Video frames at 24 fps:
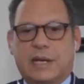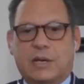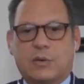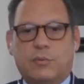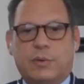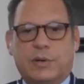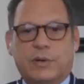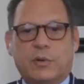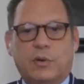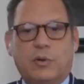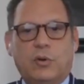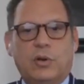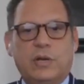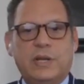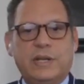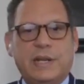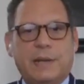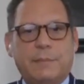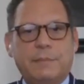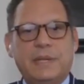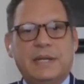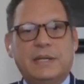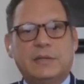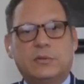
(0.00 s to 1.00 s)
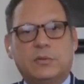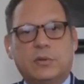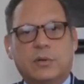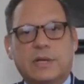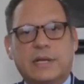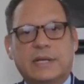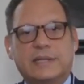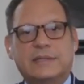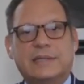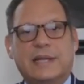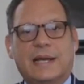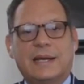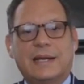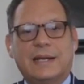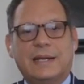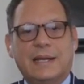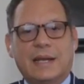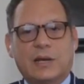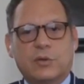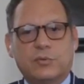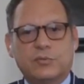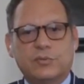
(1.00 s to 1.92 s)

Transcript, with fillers: acuerdo a los lineamientos que están en la